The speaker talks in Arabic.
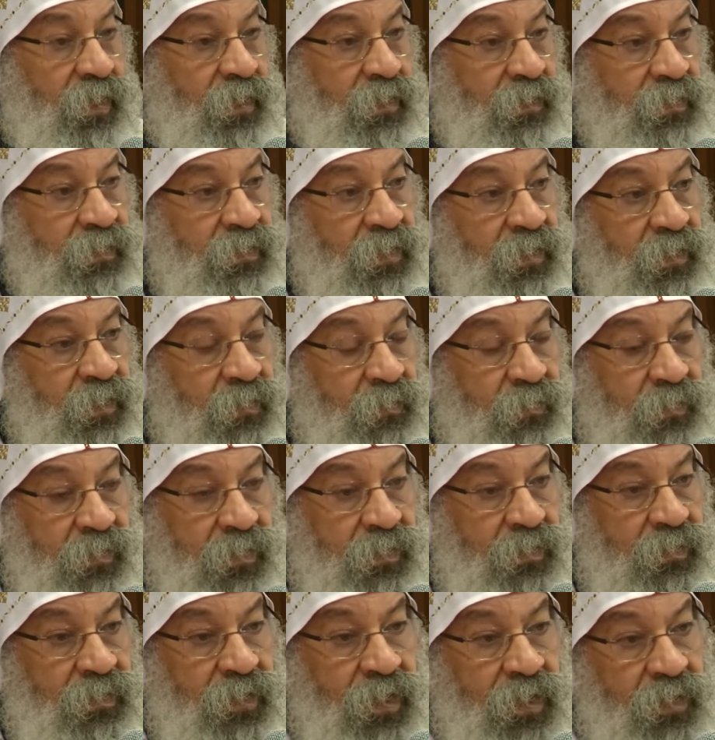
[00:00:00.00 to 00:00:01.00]
على الصليب
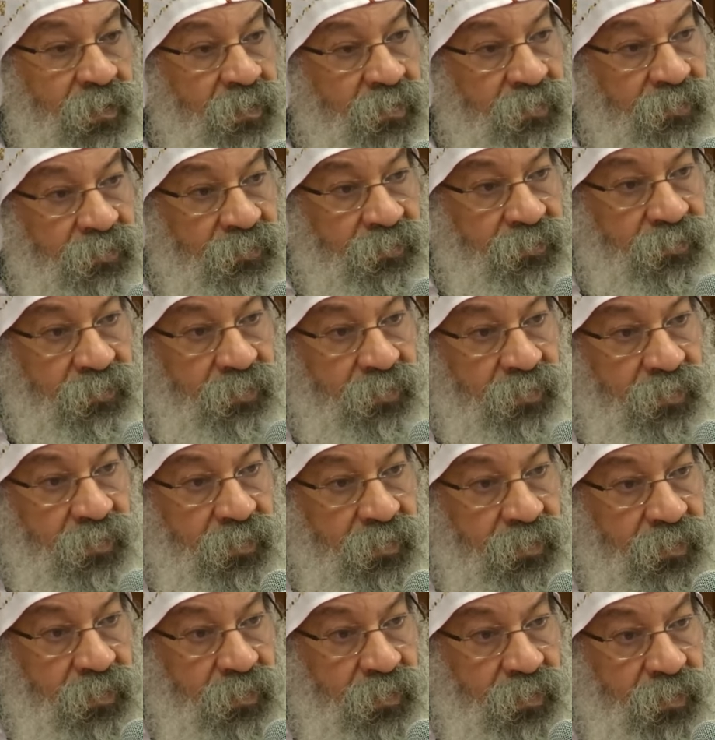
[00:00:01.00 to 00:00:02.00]
كان ضعيف
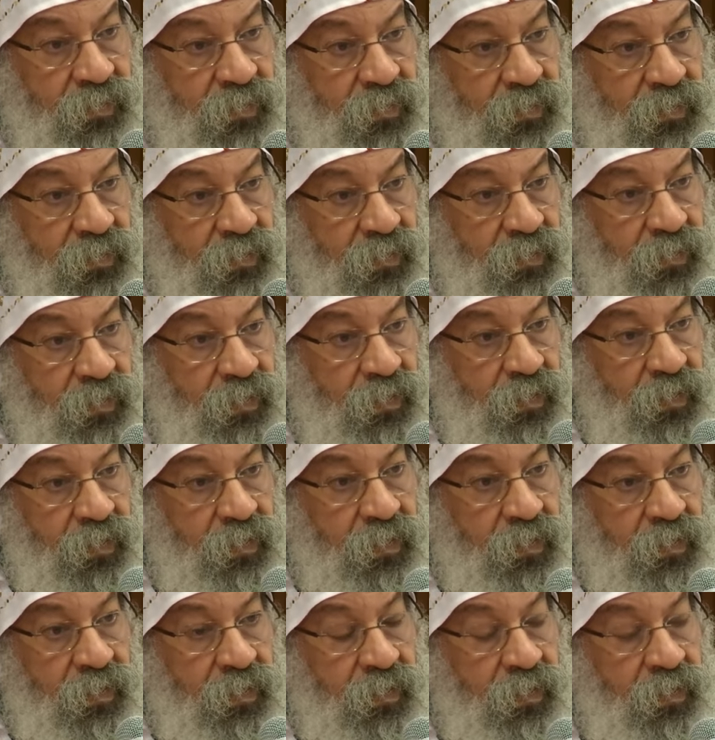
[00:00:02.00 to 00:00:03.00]

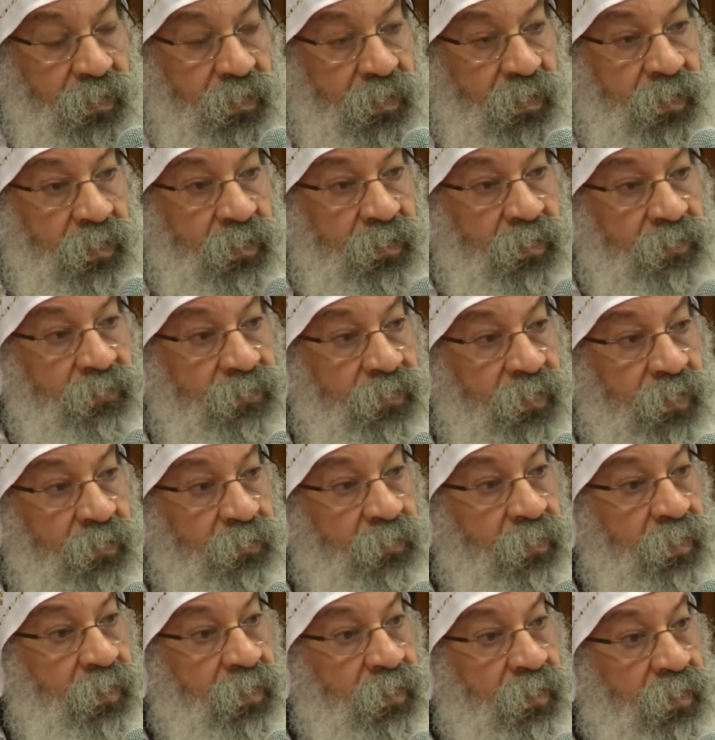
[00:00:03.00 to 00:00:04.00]
لكن احنا
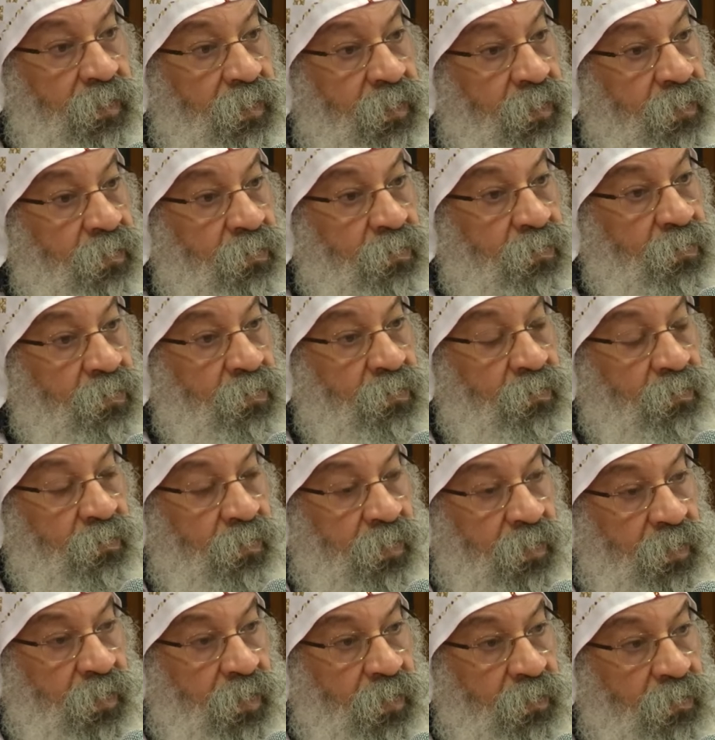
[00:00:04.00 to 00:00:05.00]
فاهمين ايه
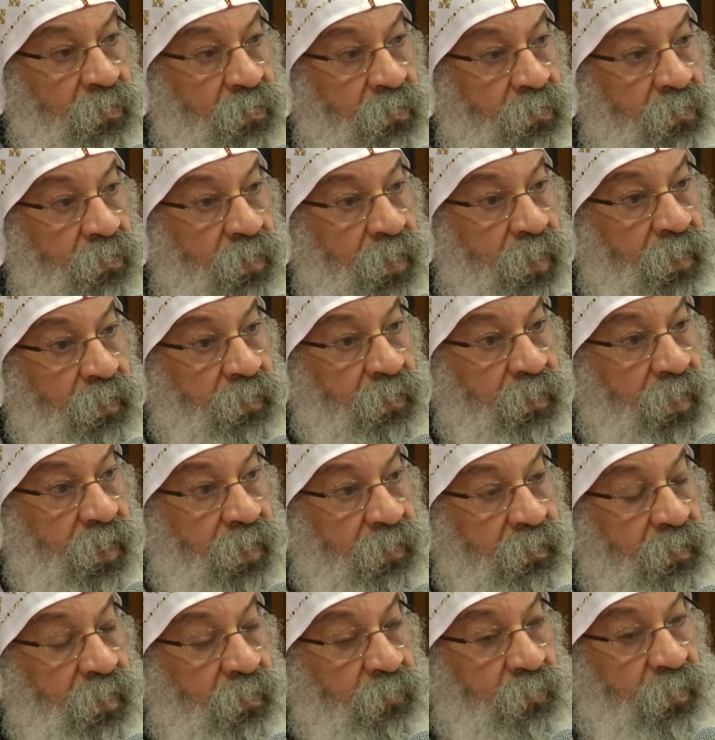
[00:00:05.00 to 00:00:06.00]
القوة القوة ان
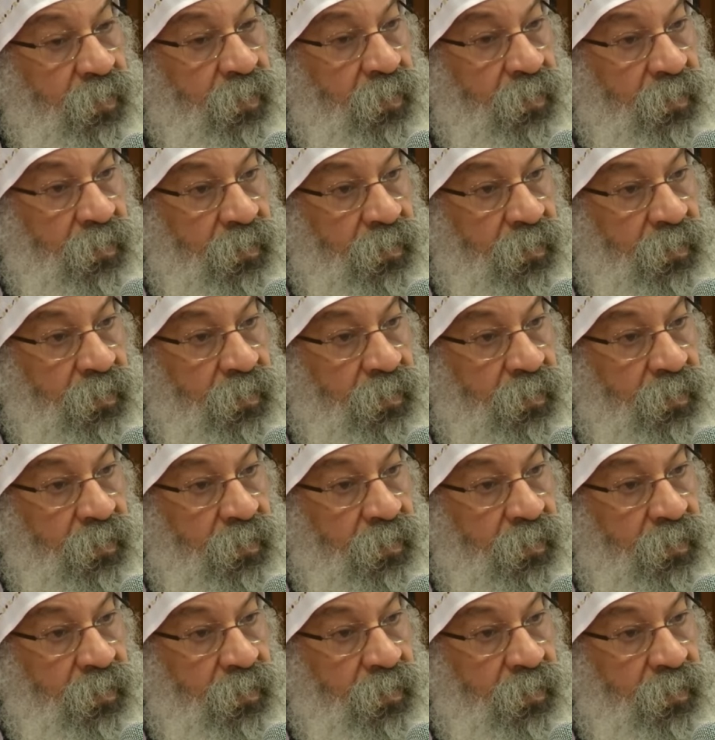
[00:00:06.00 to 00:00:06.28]
تحتمل